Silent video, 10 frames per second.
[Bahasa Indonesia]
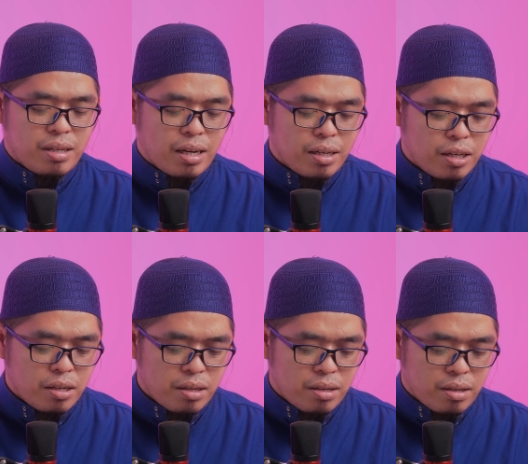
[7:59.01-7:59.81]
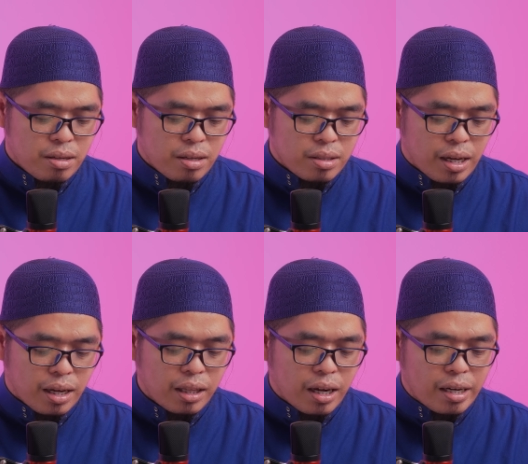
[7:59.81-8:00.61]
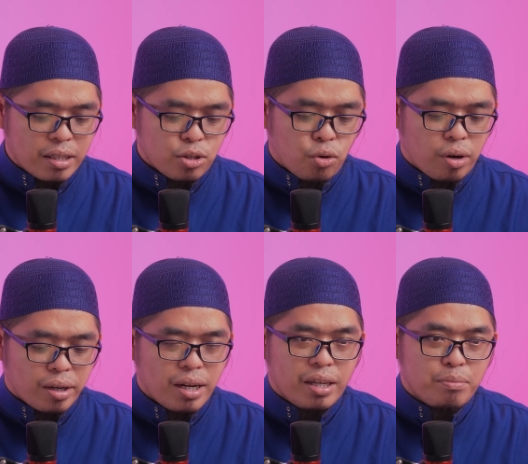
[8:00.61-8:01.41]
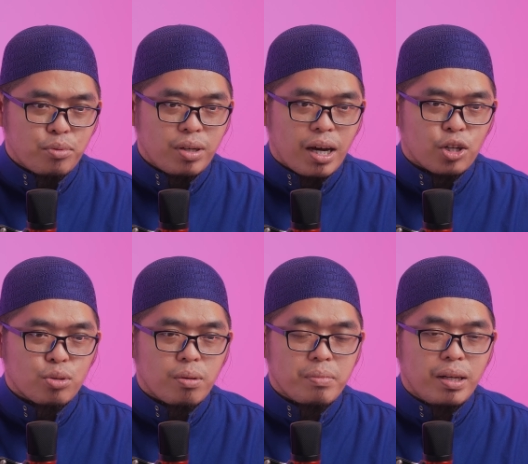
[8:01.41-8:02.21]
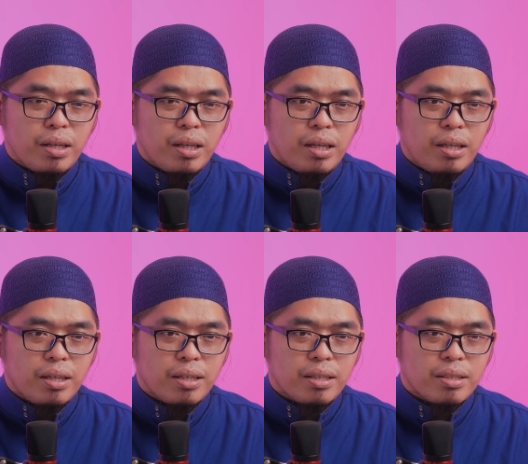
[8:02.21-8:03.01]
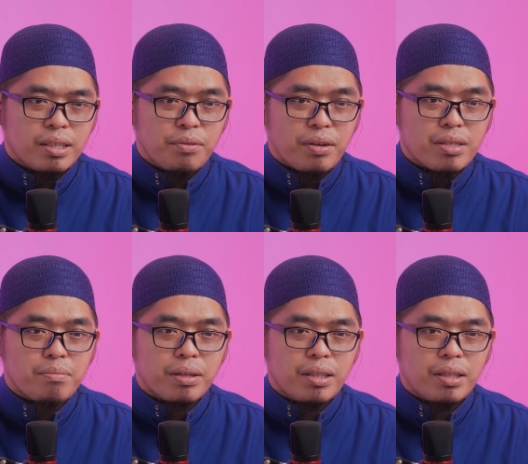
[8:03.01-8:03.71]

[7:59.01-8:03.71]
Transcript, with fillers: Dan saya katakan seorang dai pun harus memiliki sifat